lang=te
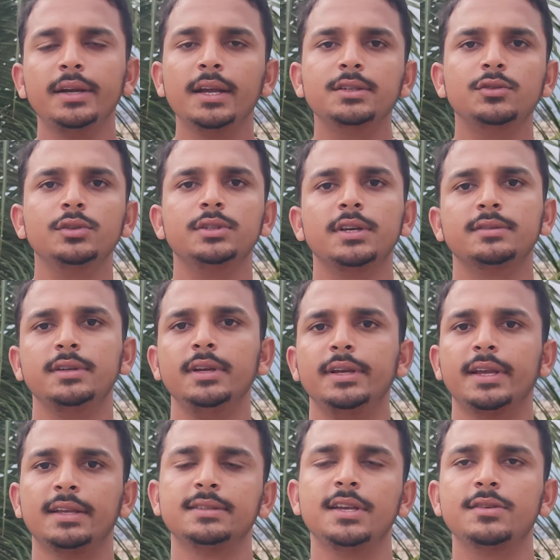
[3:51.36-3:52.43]
నెక్స్ట్ వచ్చేసి
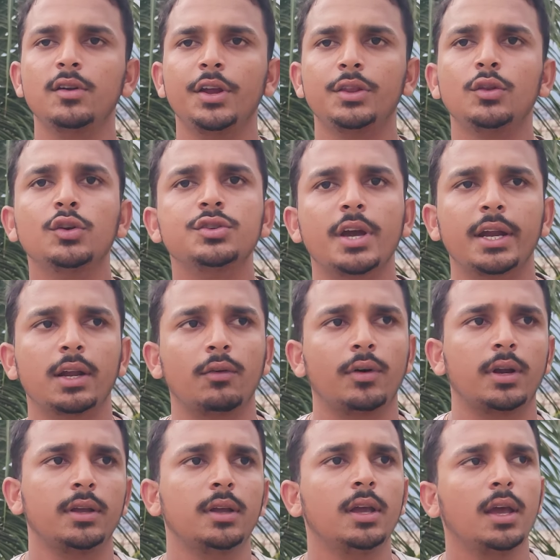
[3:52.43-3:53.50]
ఎన్సీసీలో ఎందుకు జాయిన్
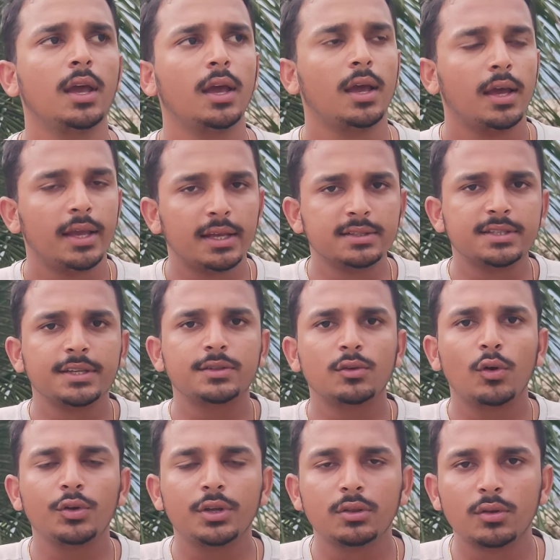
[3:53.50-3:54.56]
అవ్వాలి
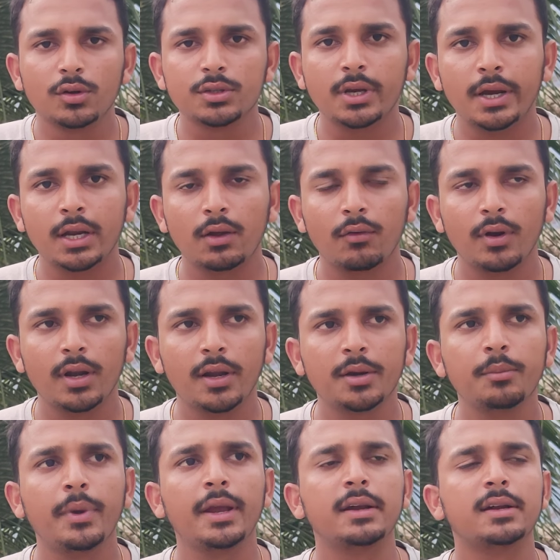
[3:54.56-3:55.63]
ఎన్సీసీలో ఎందుకు జాయిన్ అవ్వాలి
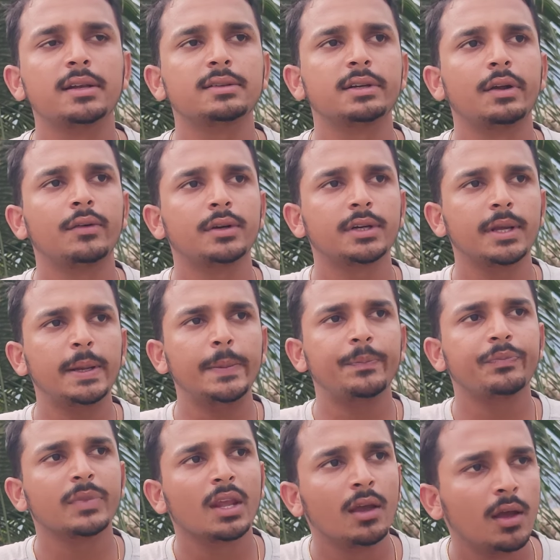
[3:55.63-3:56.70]
అని మెయిన్ రీజన్ ఏమంటే
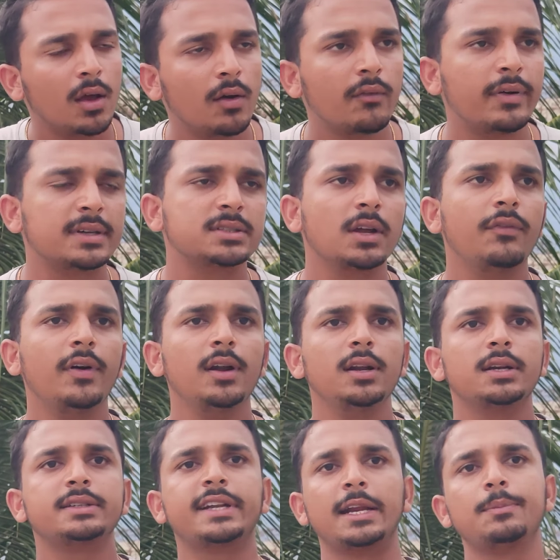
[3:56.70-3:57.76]
ఫస్ట్ ఆఫ్ ఆల్
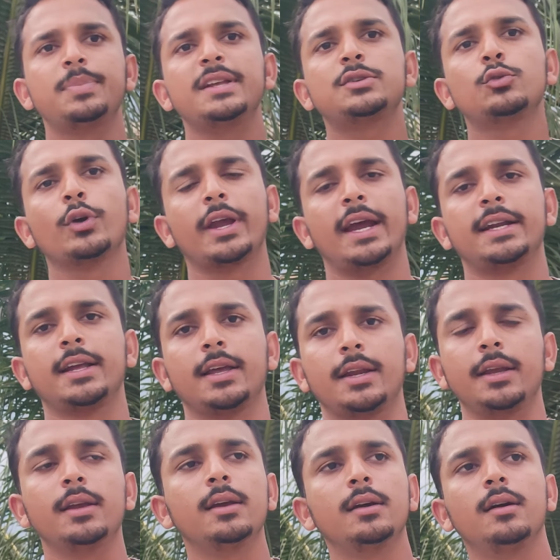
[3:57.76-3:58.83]
టెన్ ప్లస్ టూ
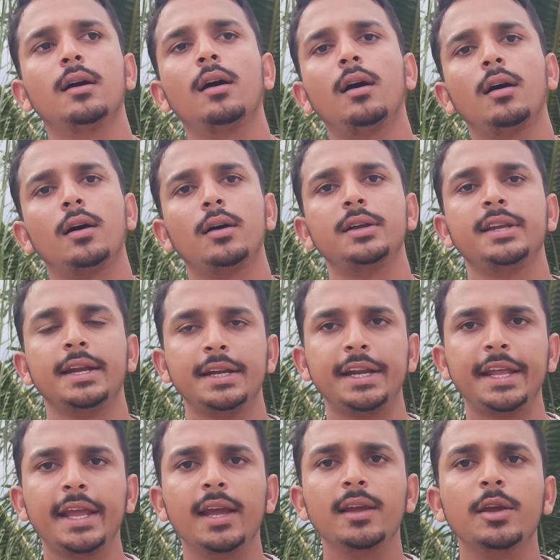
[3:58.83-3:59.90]
కేటగిరీ
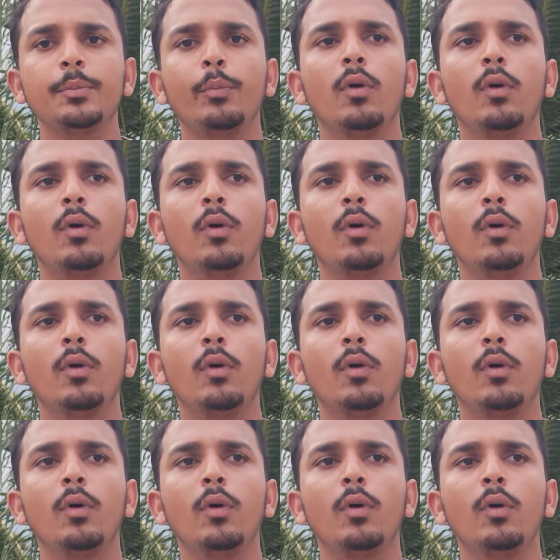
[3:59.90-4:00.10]
ఎన్డీఏకి